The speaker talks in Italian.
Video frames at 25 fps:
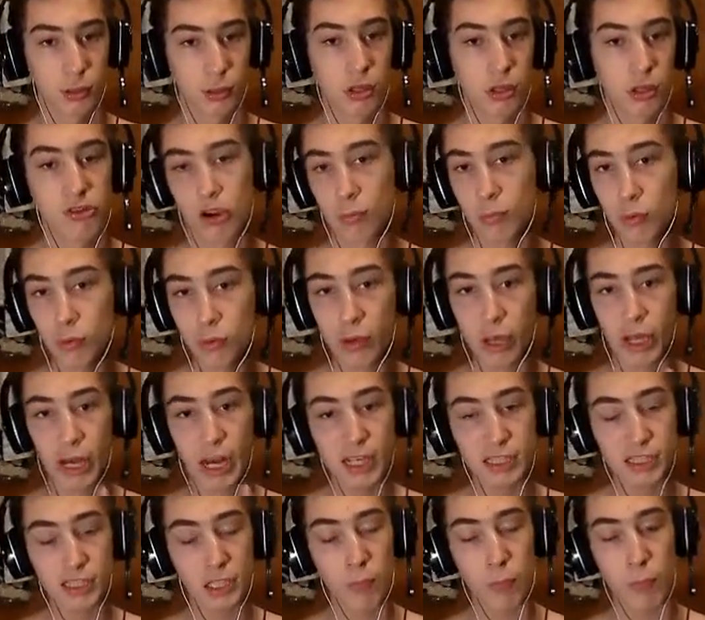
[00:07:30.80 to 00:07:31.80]
No, comunque
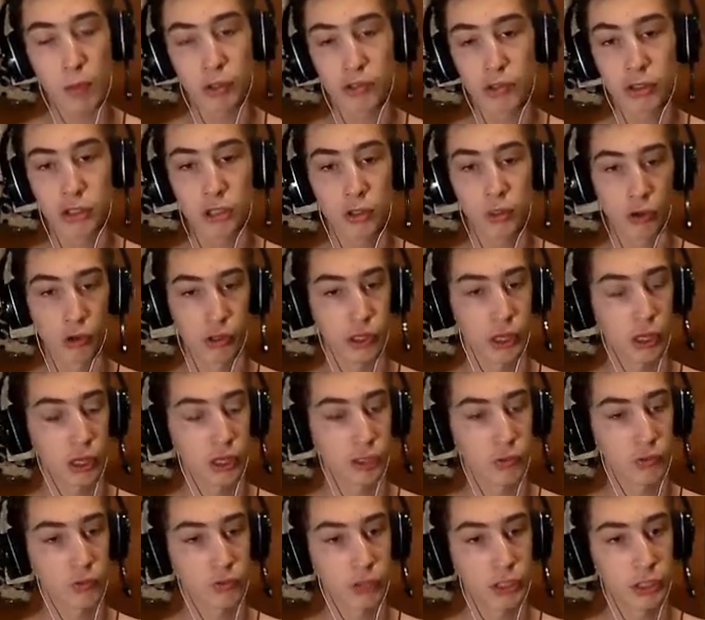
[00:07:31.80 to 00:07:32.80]
lei sta peggio di noi, eh,
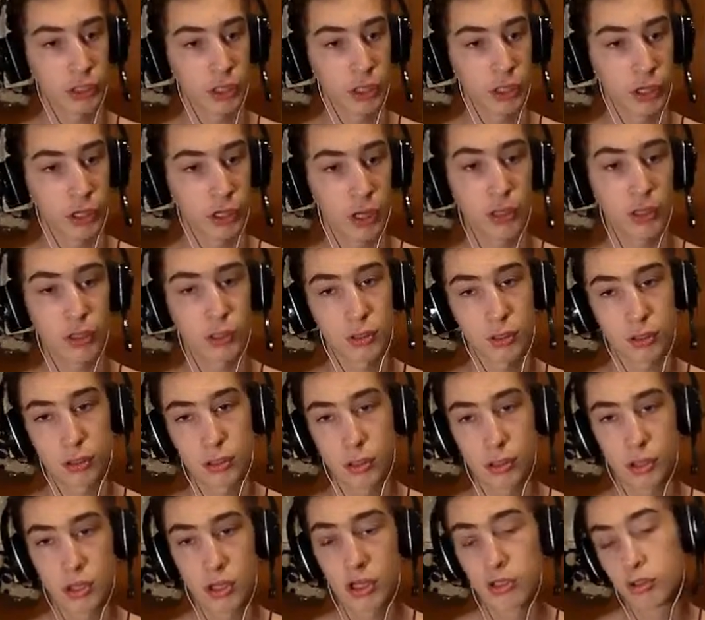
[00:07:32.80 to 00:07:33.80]
devo dire.
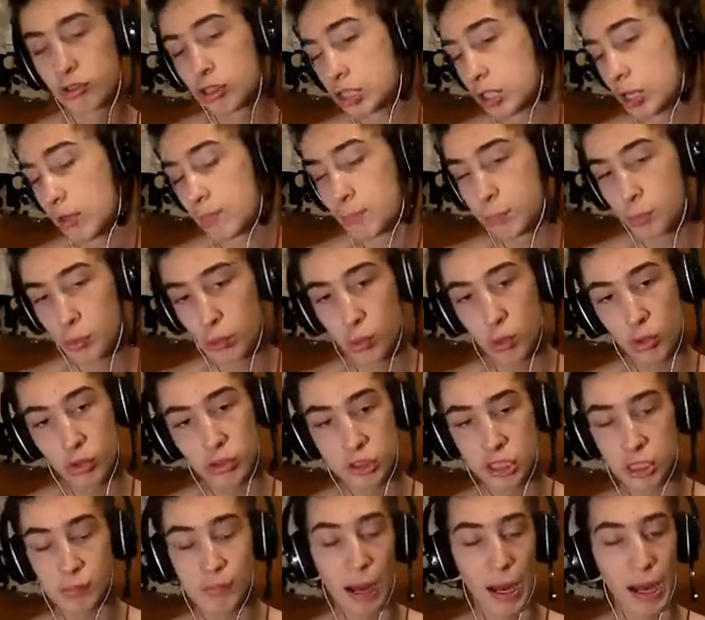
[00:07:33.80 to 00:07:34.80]
Noi siamo
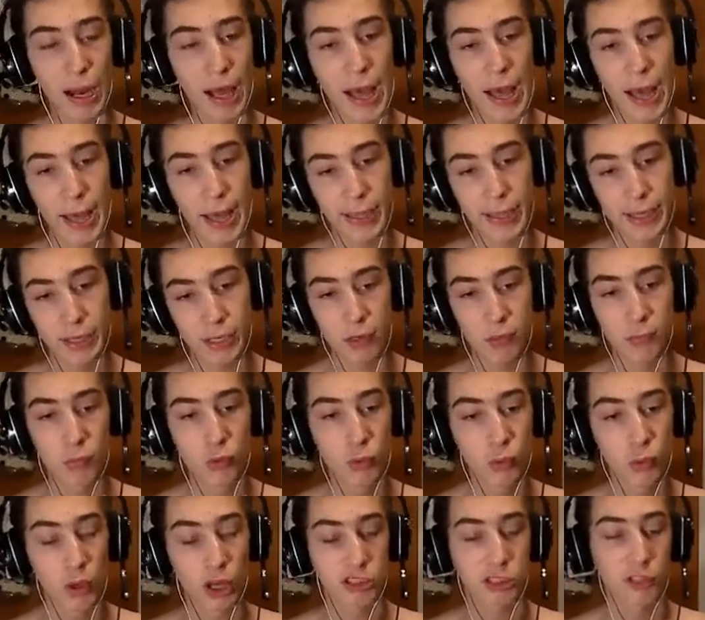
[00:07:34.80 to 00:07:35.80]
brutti, ma lei
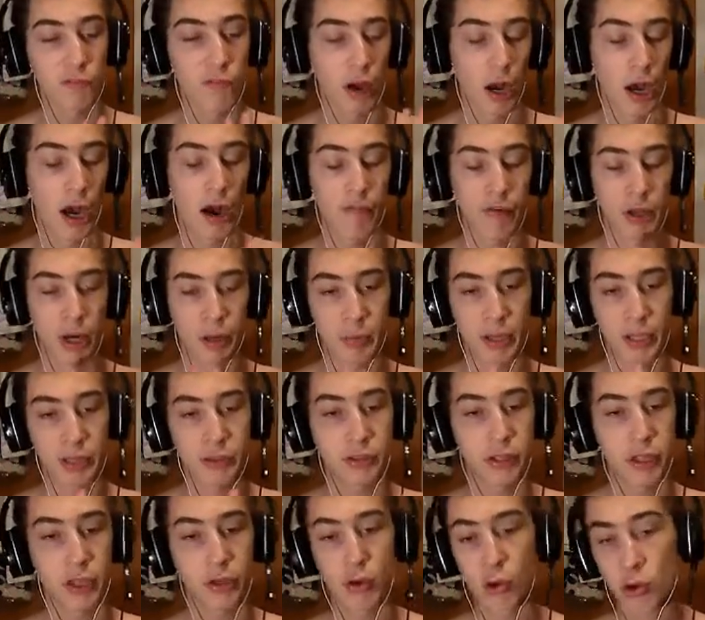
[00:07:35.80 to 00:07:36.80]
comunque ci fa
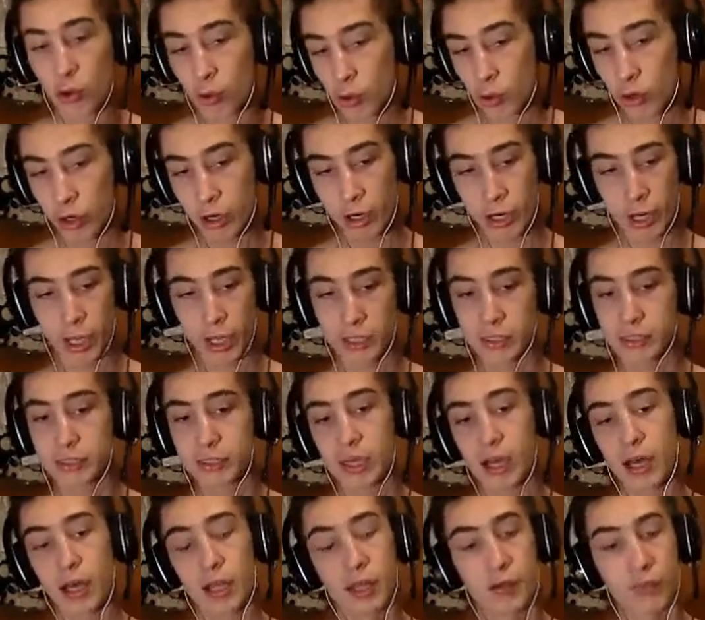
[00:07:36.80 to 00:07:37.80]
veramente
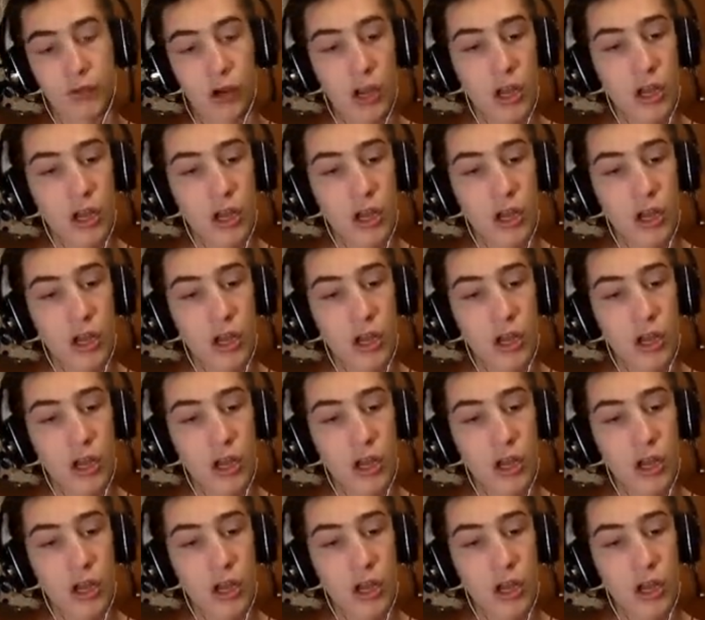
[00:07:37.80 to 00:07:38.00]
concorrenza. Devo...